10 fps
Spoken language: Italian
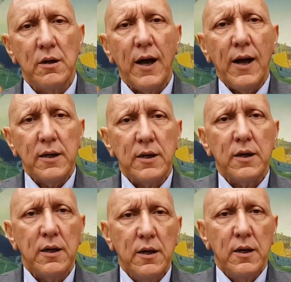
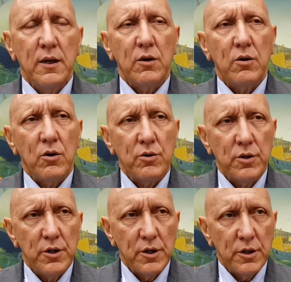anche
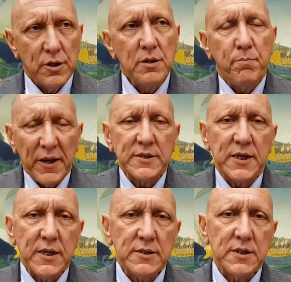con, eh, in
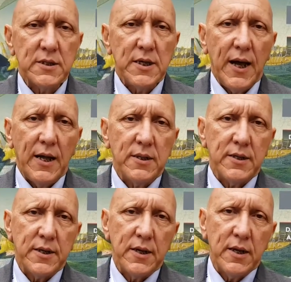presenza di
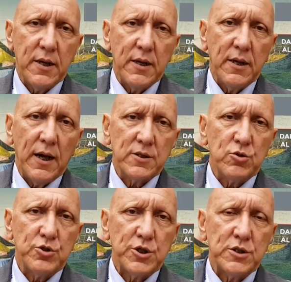altre
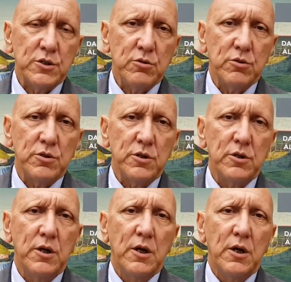associazioni,